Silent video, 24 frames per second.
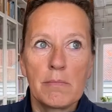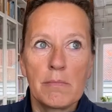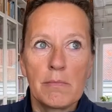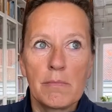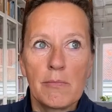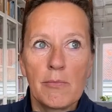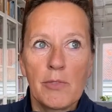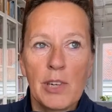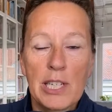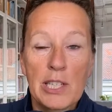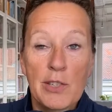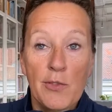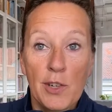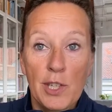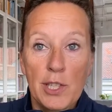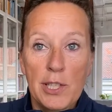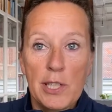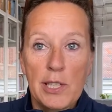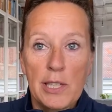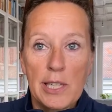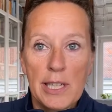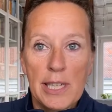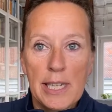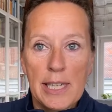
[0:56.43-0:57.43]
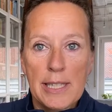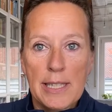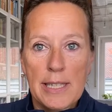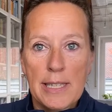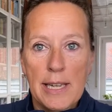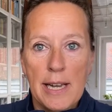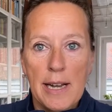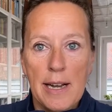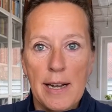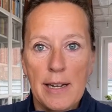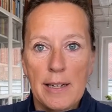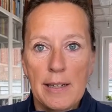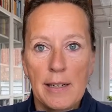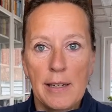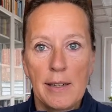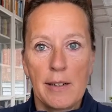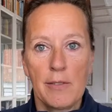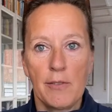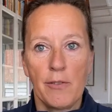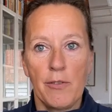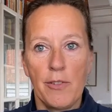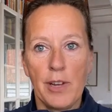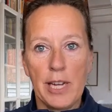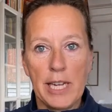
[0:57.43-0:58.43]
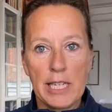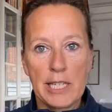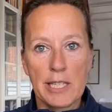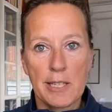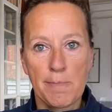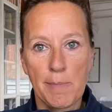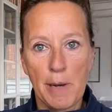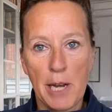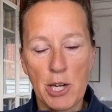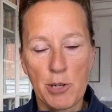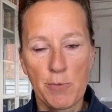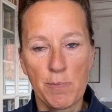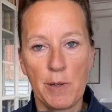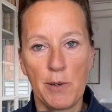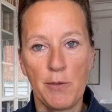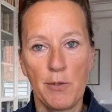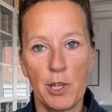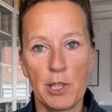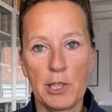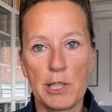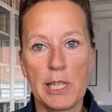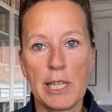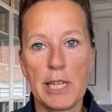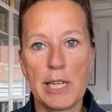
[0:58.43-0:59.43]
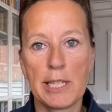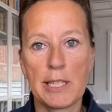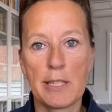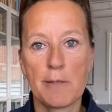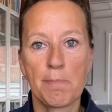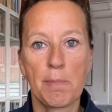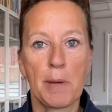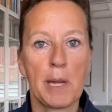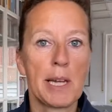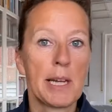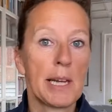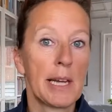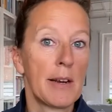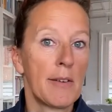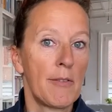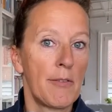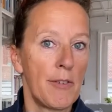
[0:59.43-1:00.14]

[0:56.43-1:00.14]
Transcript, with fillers: was wollte ich denn jetzt sagen? Welches Beispiel wollte ich jetzt bringen?